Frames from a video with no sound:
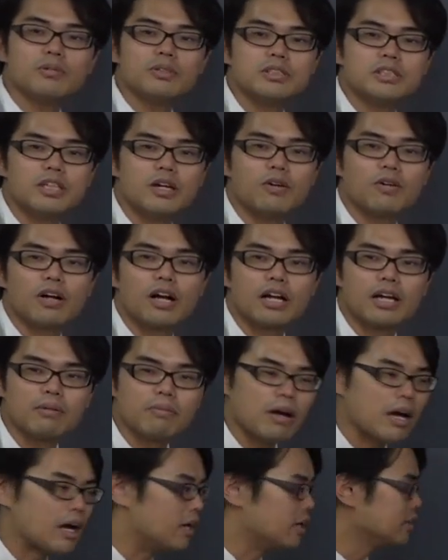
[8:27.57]
分線を書
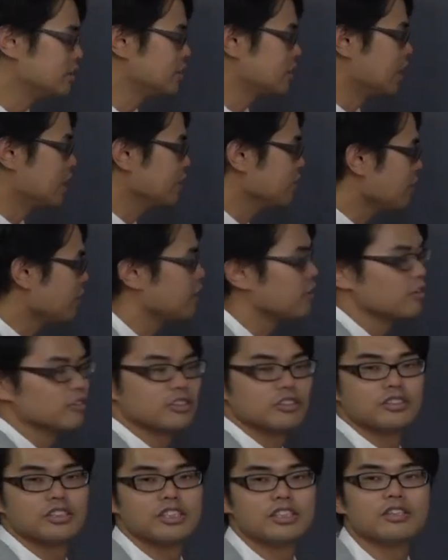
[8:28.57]
けばちゃんと円の
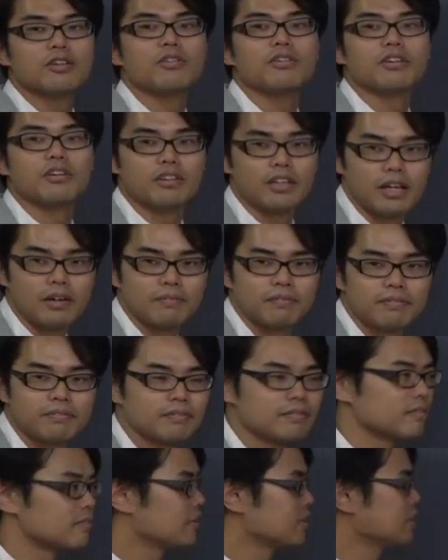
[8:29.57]
中心通るよね。
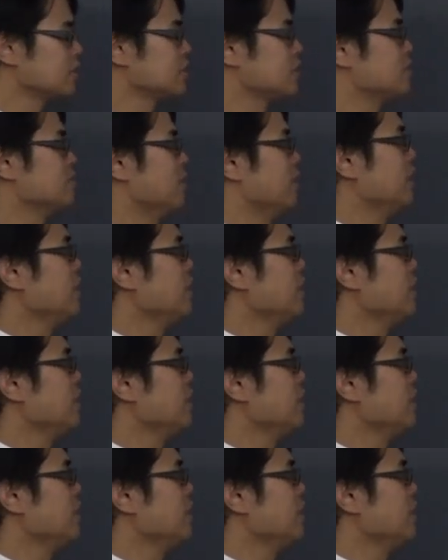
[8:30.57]
つま